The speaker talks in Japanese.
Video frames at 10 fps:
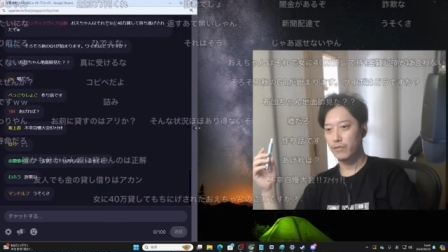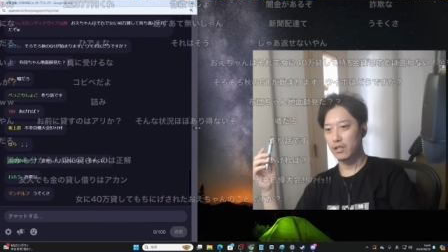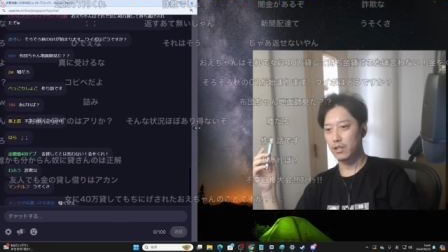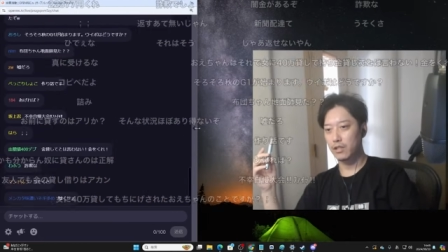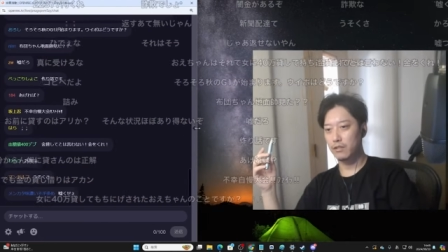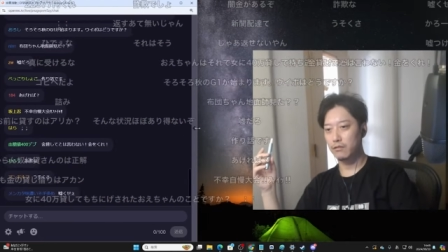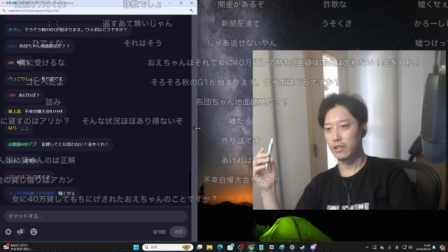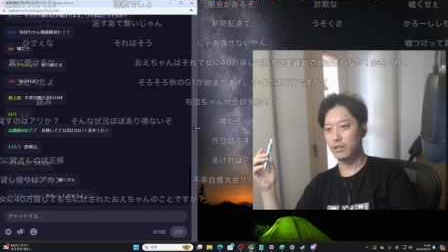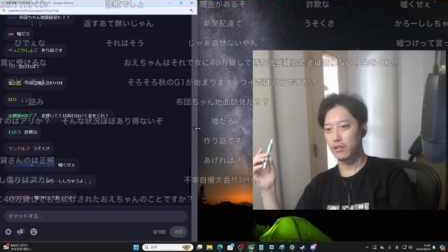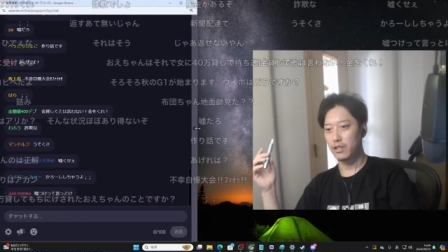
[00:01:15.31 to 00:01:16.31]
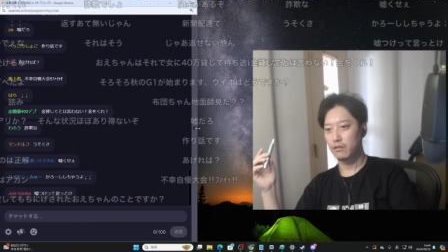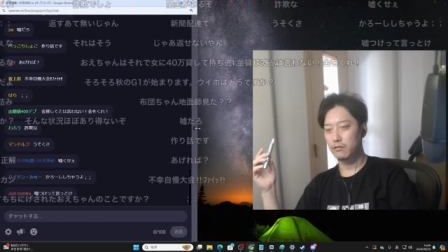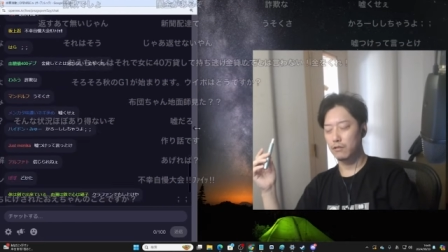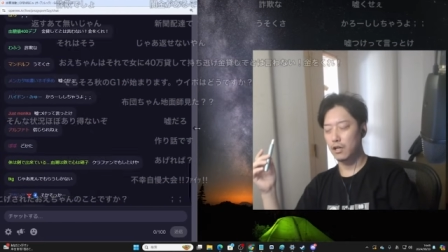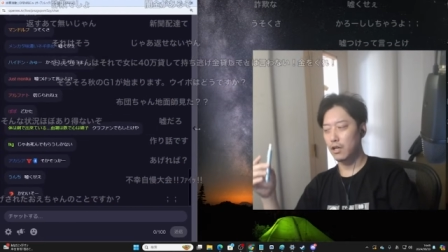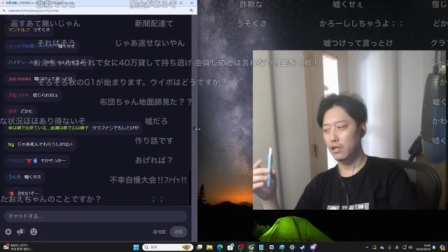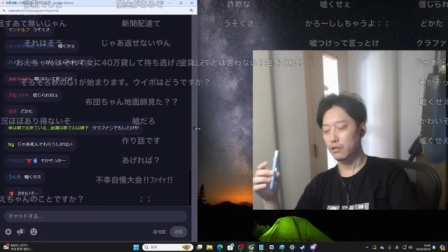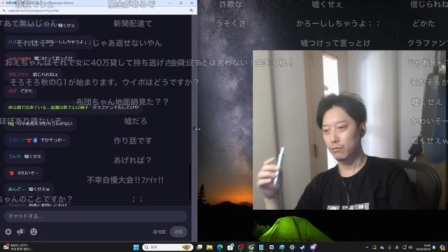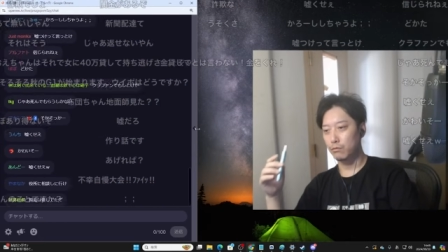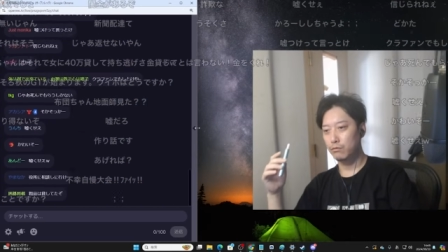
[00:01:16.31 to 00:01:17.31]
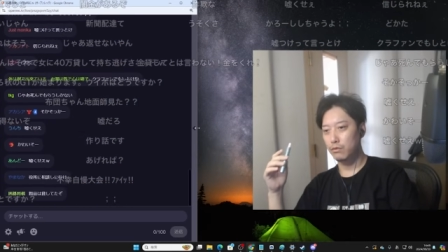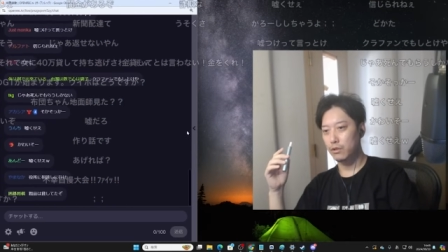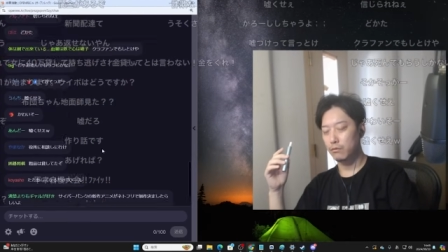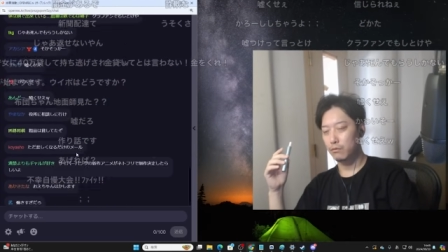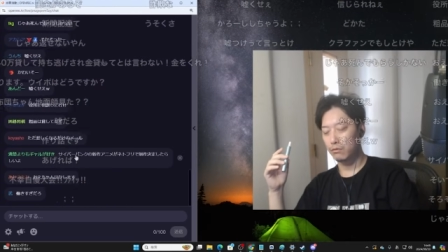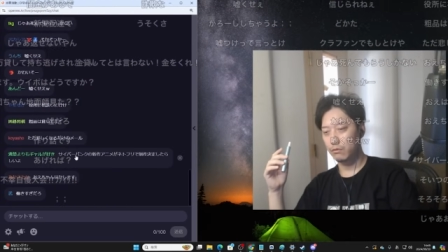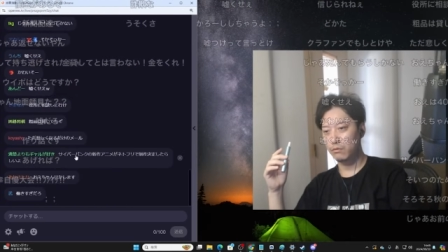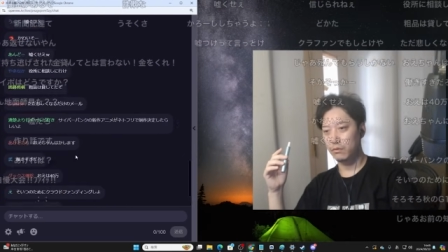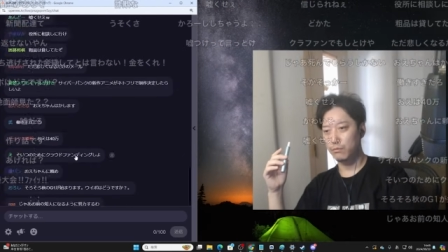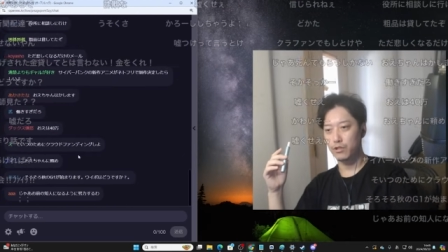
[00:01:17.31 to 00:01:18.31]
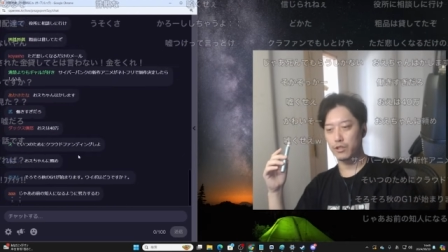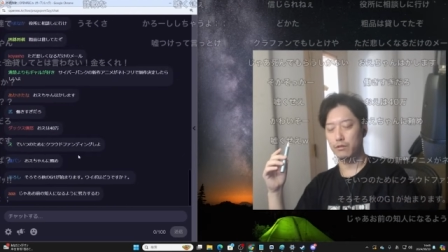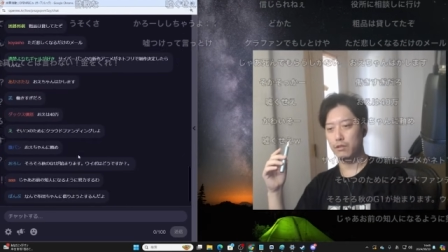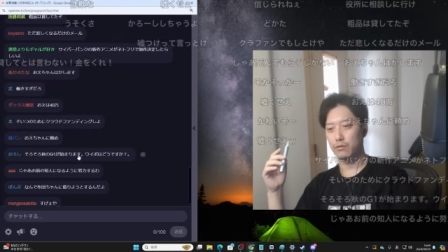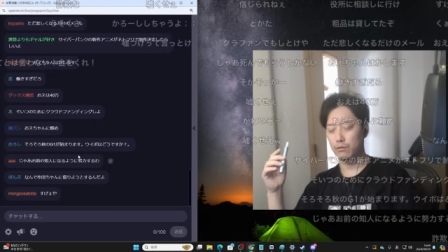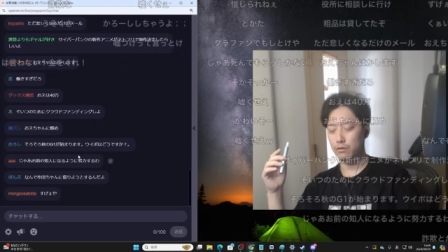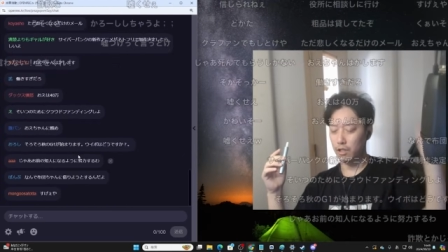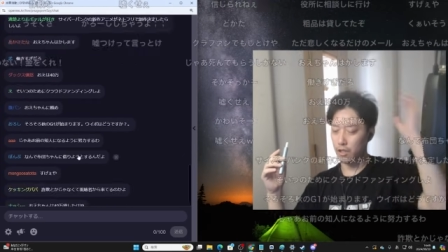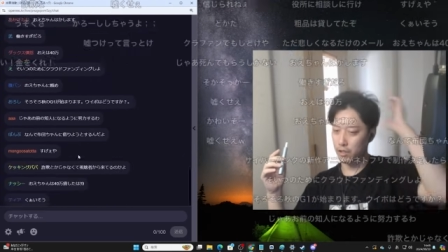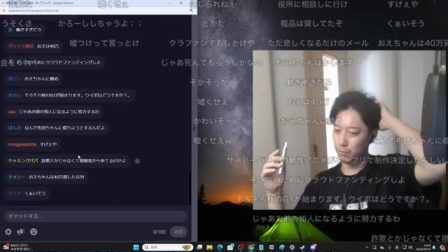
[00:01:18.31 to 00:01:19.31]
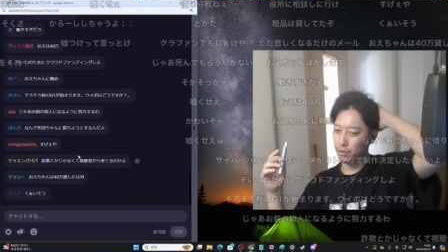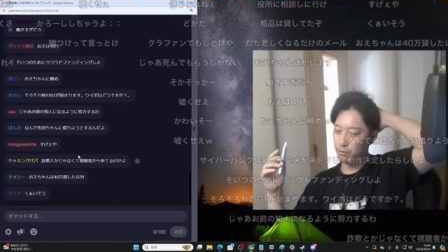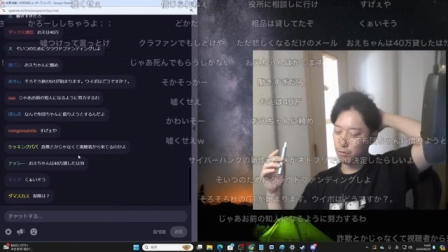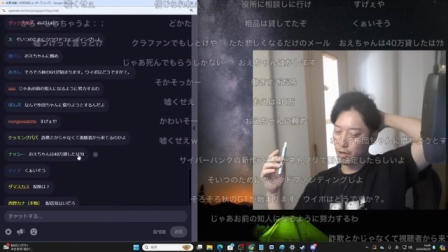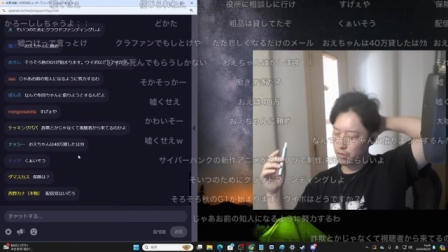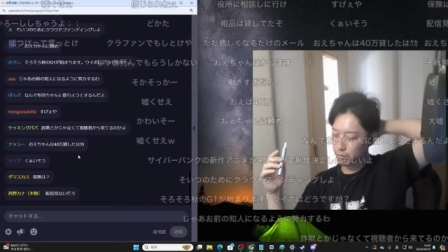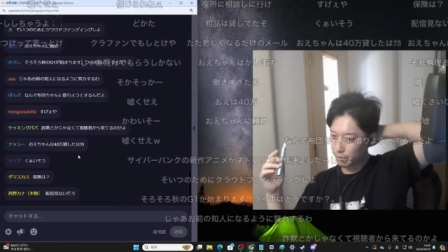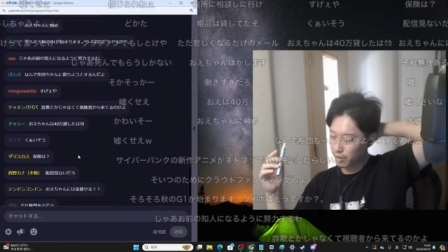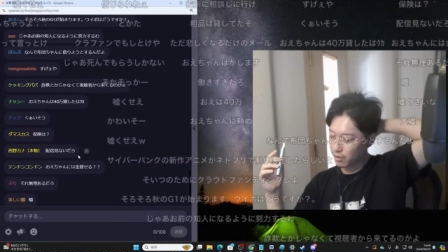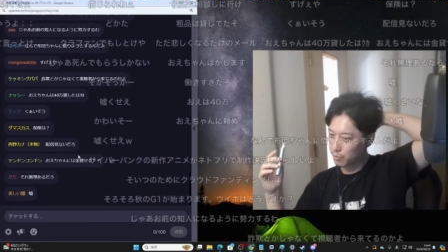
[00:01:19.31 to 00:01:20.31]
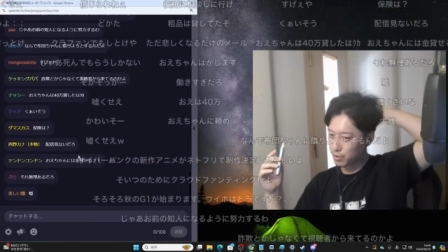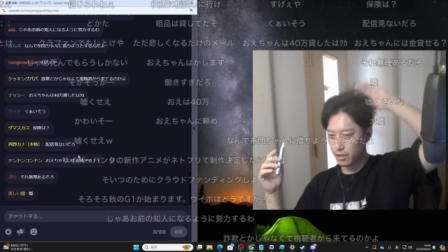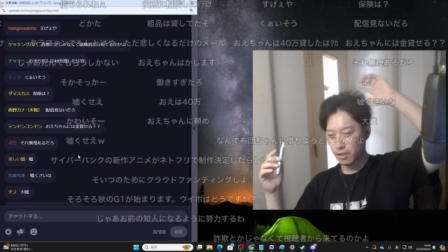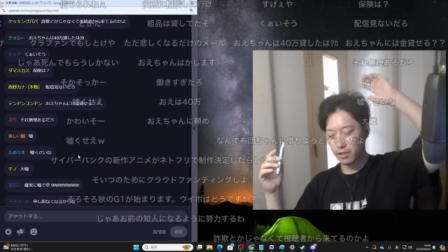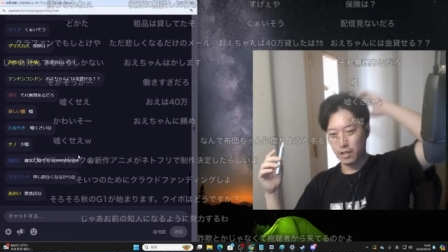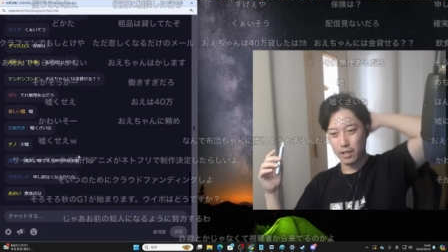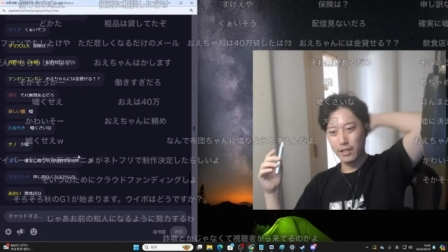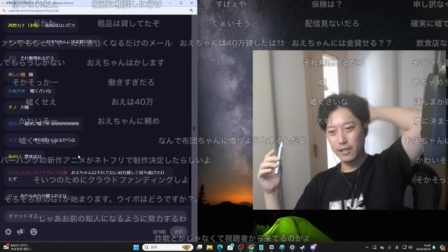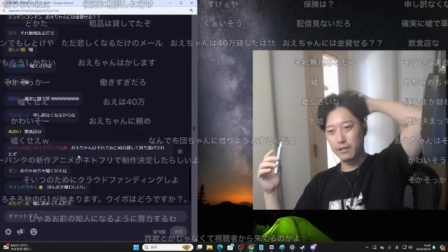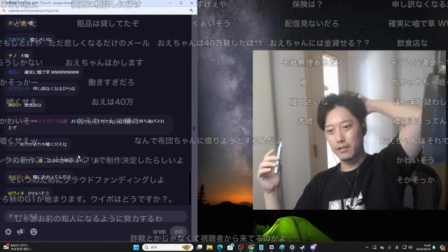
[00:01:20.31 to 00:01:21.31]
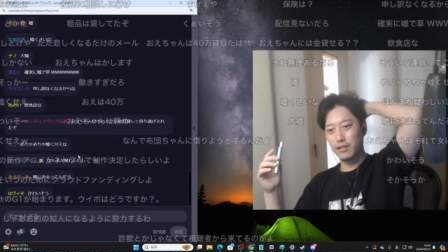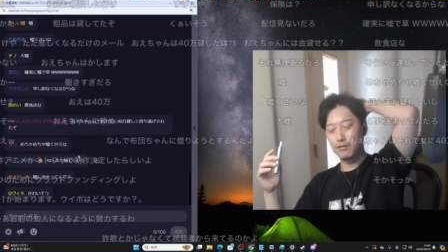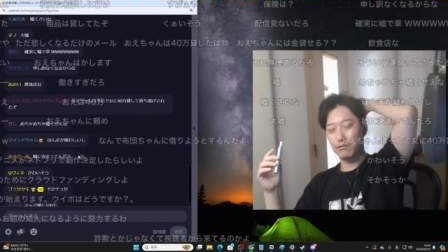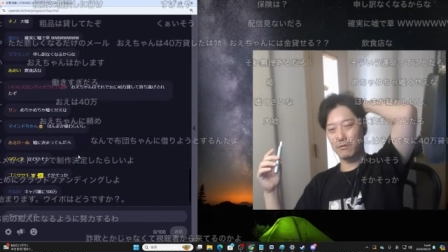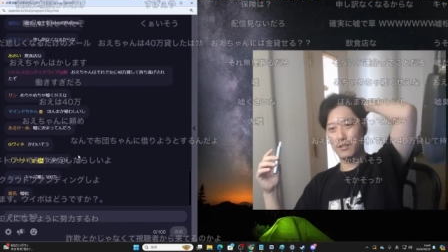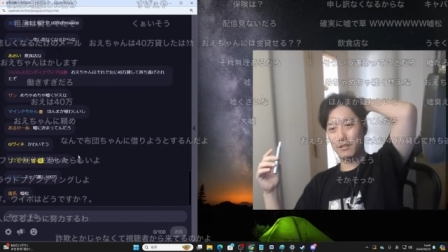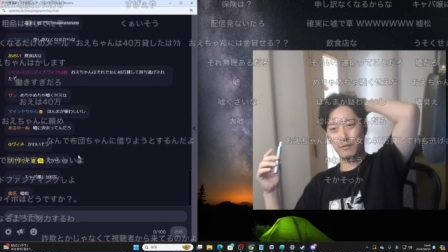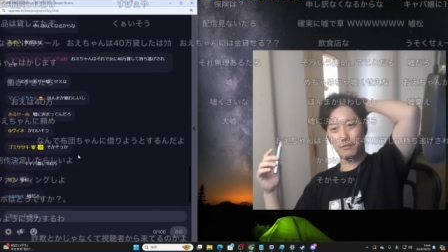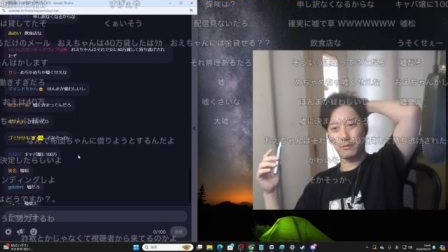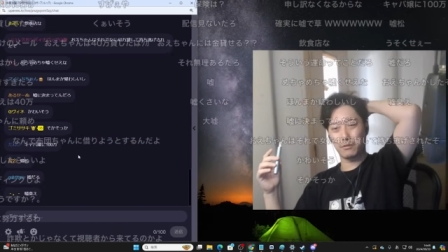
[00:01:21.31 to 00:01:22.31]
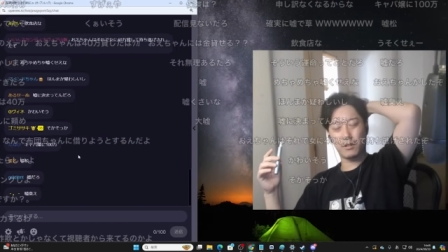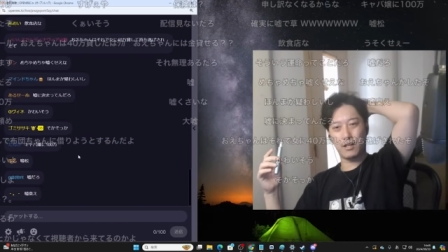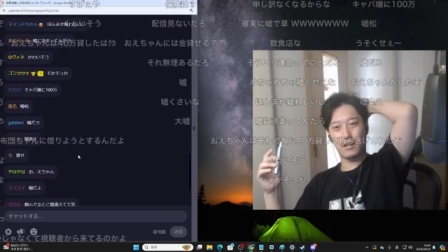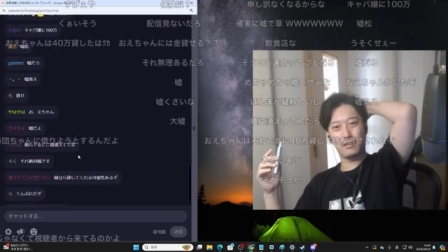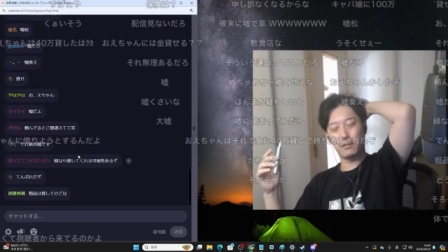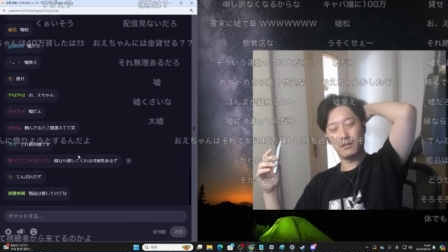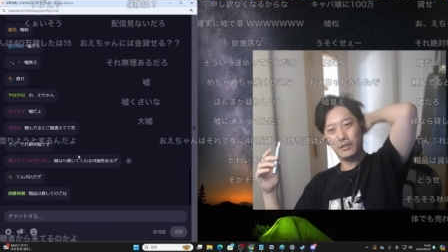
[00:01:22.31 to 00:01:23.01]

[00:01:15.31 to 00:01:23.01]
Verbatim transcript: 働いてるんだってうわーって本当に本当に申し訳ない気の毒だなって思ってうわーそれはもしなんか援助できることが